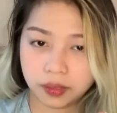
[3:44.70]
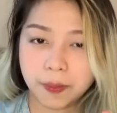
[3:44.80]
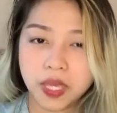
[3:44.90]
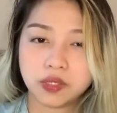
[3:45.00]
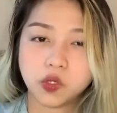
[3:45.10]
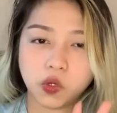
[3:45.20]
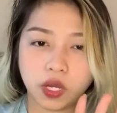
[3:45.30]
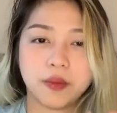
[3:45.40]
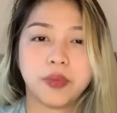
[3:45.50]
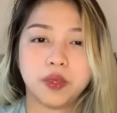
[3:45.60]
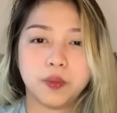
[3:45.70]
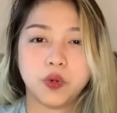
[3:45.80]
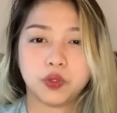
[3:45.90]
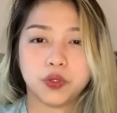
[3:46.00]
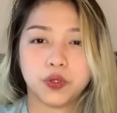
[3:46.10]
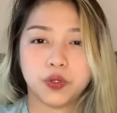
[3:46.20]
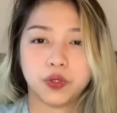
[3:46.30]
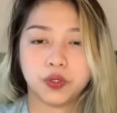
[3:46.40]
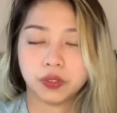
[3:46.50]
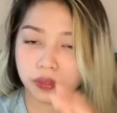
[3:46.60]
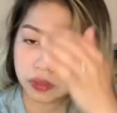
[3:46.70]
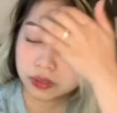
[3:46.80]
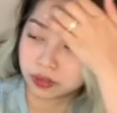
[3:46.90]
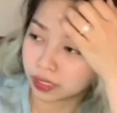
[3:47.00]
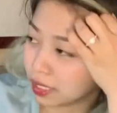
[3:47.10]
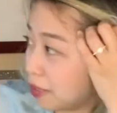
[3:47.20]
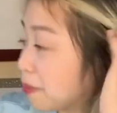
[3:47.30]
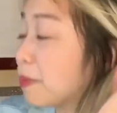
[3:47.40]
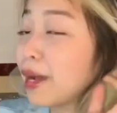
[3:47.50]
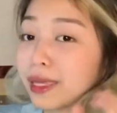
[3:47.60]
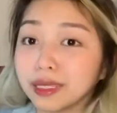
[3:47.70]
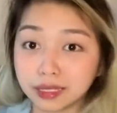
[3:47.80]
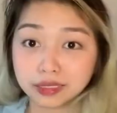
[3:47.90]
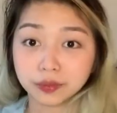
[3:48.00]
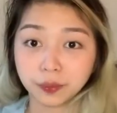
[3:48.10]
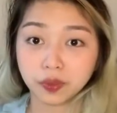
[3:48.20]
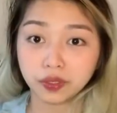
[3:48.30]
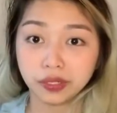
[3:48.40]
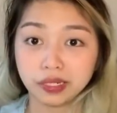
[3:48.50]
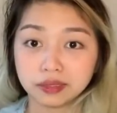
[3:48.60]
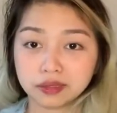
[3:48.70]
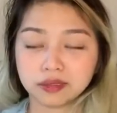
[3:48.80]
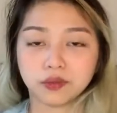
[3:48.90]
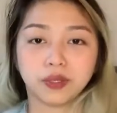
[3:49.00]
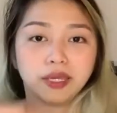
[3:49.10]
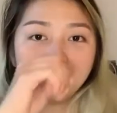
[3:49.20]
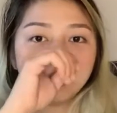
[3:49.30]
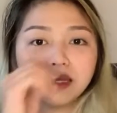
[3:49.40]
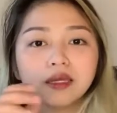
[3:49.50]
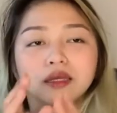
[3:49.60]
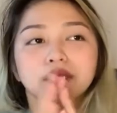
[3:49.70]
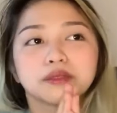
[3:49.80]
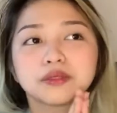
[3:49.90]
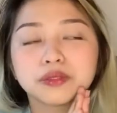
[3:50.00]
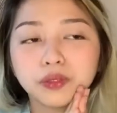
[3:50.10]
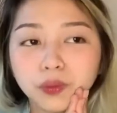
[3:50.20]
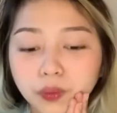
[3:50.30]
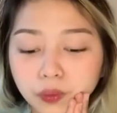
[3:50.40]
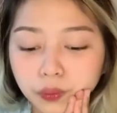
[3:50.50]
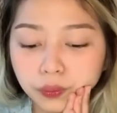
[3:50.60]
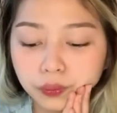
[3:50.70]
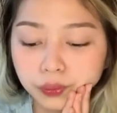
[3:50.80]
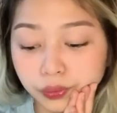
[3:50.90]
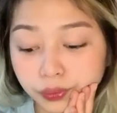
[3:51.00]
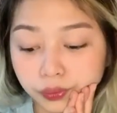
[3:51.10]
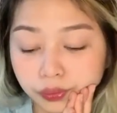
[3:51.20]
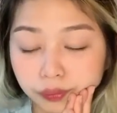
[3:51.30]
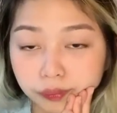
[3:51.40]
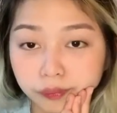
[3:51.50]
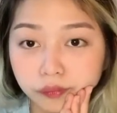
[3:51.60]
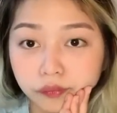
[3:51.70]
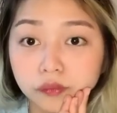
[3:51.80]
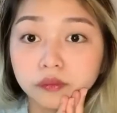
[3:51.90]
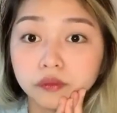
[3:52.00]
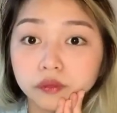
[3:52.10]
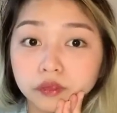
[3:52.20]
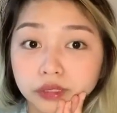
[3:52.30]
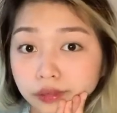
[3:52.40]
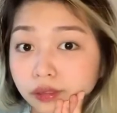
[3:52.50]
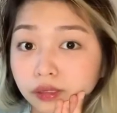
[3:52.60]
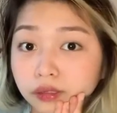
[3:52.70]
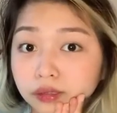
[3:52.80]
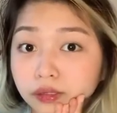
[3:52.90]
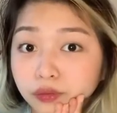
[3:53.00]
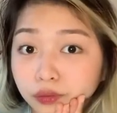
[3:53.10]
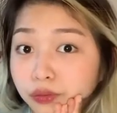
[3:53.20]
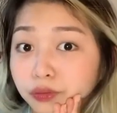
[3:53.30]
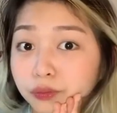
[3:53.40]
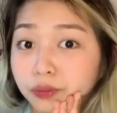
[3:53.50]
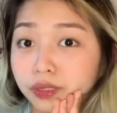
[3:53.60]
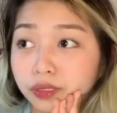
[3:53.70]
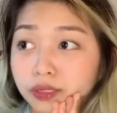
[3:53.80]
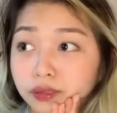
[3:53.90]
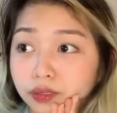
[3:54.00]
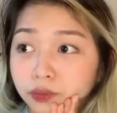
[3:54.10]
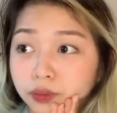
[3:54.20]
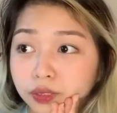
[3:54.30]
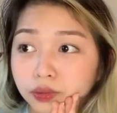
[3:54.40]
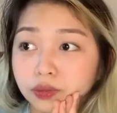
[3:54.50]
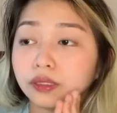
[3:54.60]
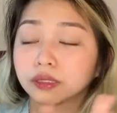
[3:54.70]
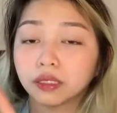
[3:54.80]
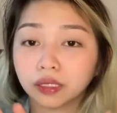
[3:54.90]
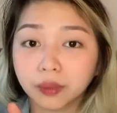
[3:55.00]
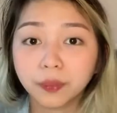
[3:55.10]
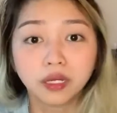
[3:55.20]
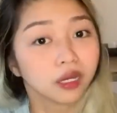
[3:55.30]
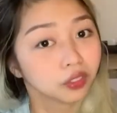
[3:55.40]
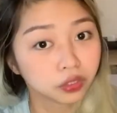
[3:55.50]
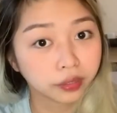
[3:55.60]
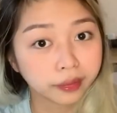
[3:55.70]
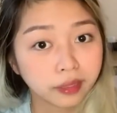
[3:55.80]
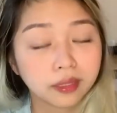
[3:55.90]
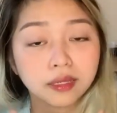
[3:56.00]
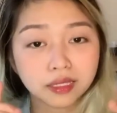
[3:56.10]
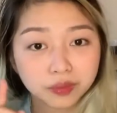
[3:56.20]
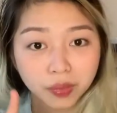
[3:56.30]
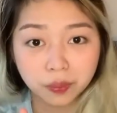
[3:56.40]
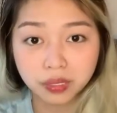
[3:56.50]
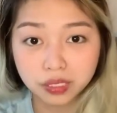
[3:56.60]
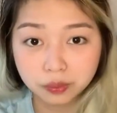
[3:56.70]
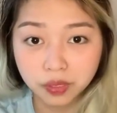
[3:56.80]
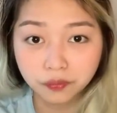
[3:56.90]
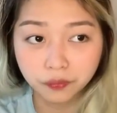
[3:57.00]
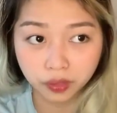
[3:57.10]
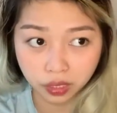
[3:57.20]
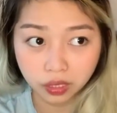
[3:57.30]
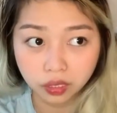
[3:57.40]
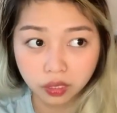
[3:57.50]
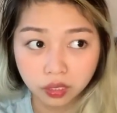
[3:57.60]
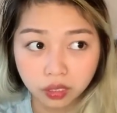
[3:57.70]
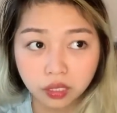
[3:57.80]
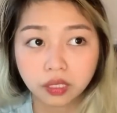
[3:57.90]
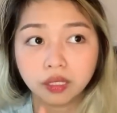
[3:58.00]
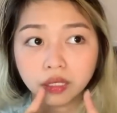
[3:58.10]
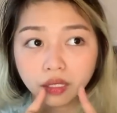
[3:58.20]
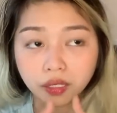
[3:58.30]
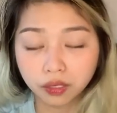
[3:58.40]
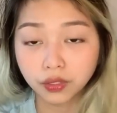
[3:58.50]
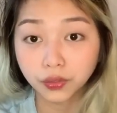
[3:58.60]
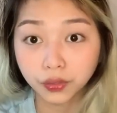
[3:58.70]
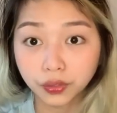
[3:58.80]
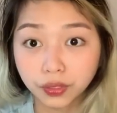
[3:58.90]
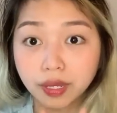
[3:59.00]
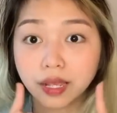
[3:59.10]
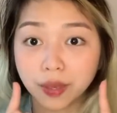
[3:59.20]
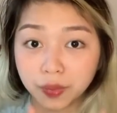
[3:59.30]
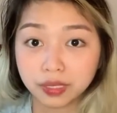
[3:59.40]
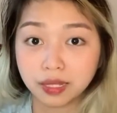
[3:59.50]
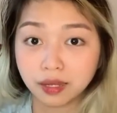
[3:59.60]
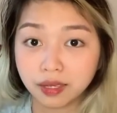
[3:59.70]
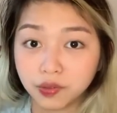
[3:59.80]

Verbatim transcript: medyo great na ninyo. In my experience, okay? So, yun. Sana nasagot ko yung mga katanungan na, na talaga pag actually is mabilis mag-fade, either gagamit na kayo